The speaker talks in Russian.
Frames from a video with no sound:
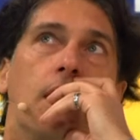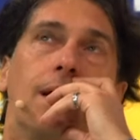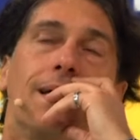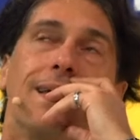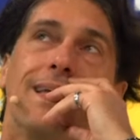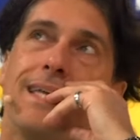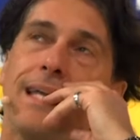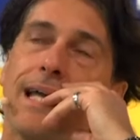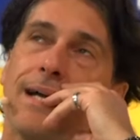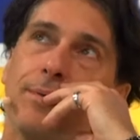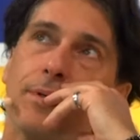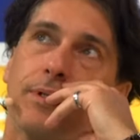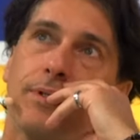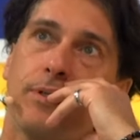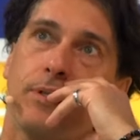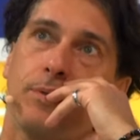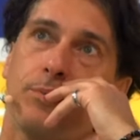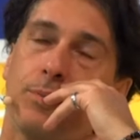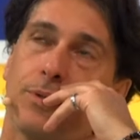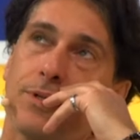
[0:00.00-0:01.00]
И я ему
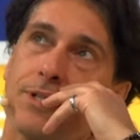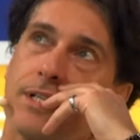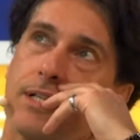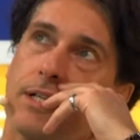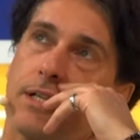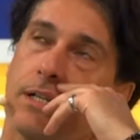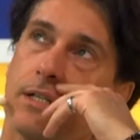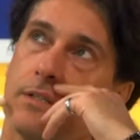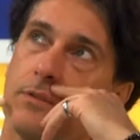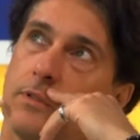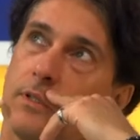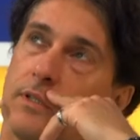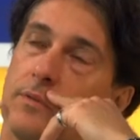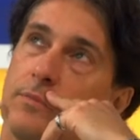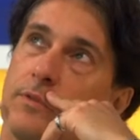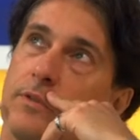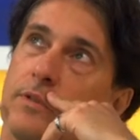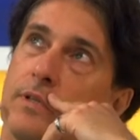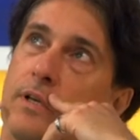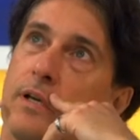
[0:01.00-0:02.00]
говорю, боженька, родной ты
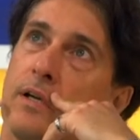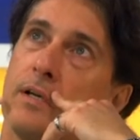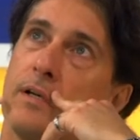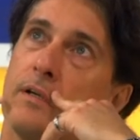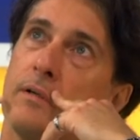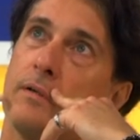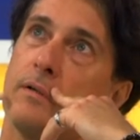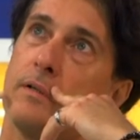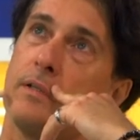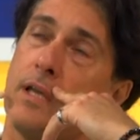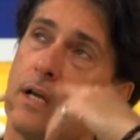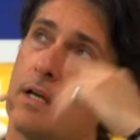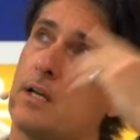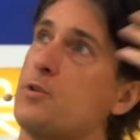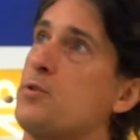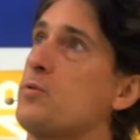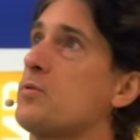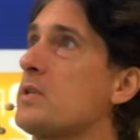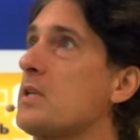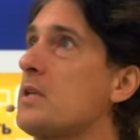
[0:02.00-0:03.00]
мой, э, я
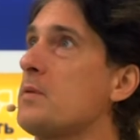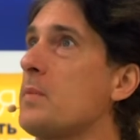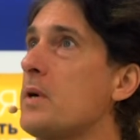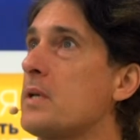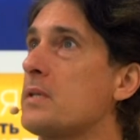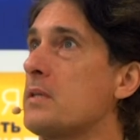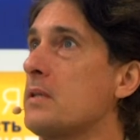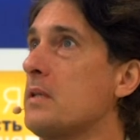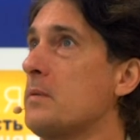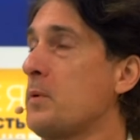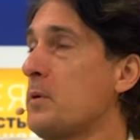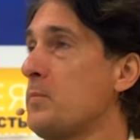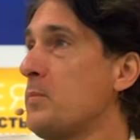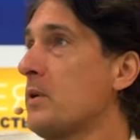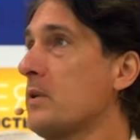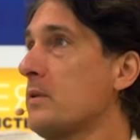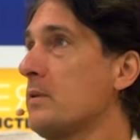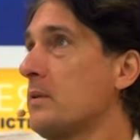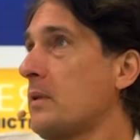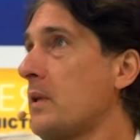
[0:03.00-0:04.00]
хочу заниматься,
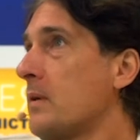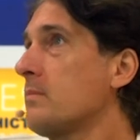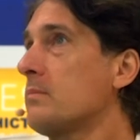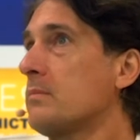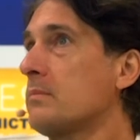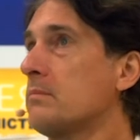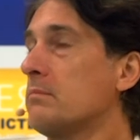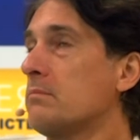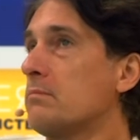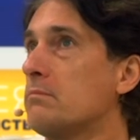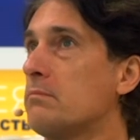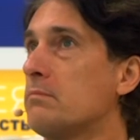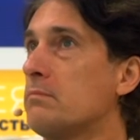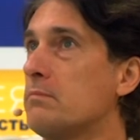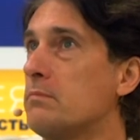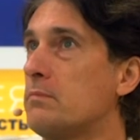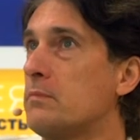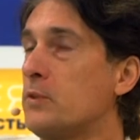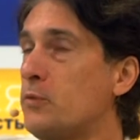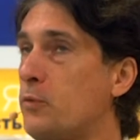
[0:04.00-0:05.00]
например, там,
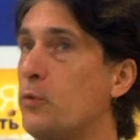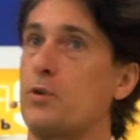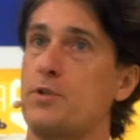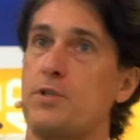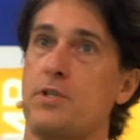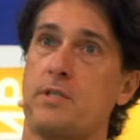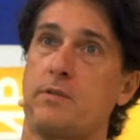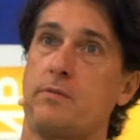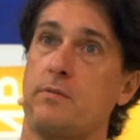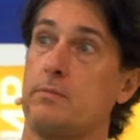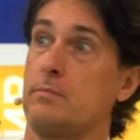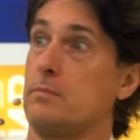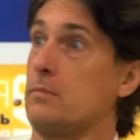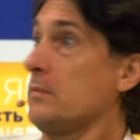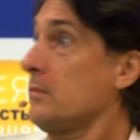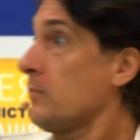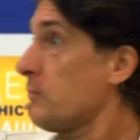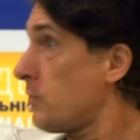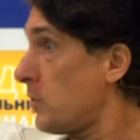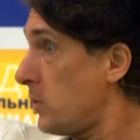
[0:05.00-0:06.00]
творчеством.
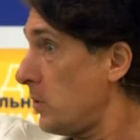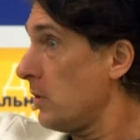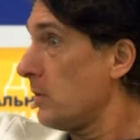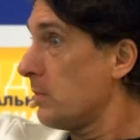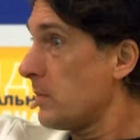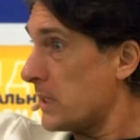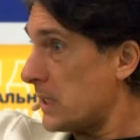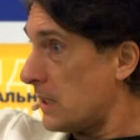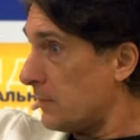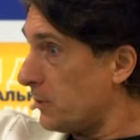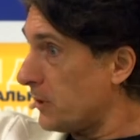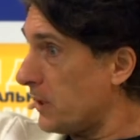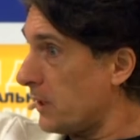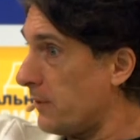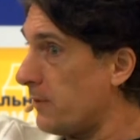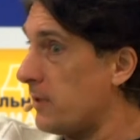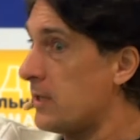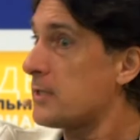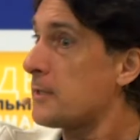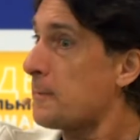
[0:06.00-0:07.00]
Все, мы с тобой
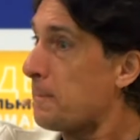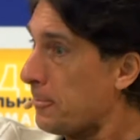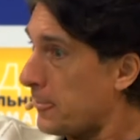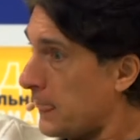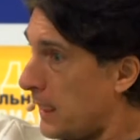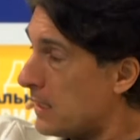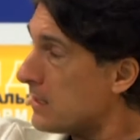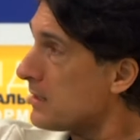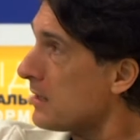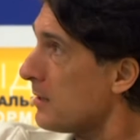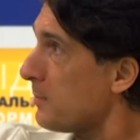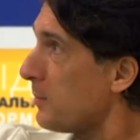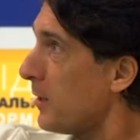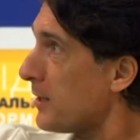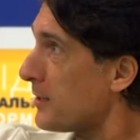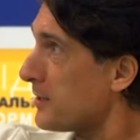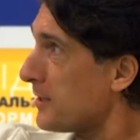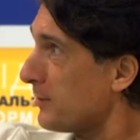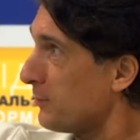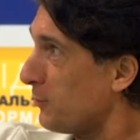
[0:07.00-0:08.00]
договорились. Ты
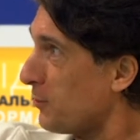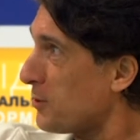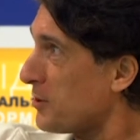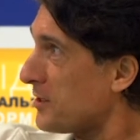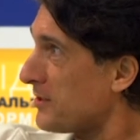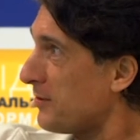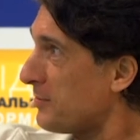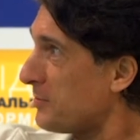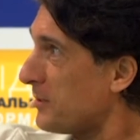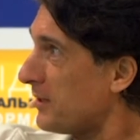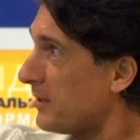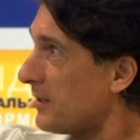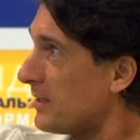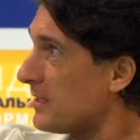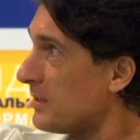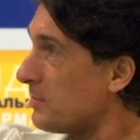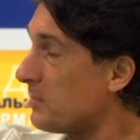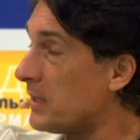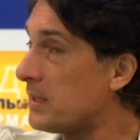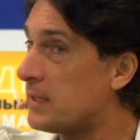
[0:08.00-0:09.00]
занимаешься творчеством на этой
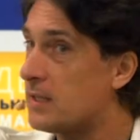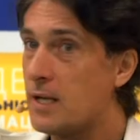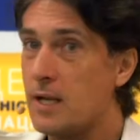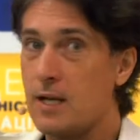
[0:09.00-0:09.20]
земле.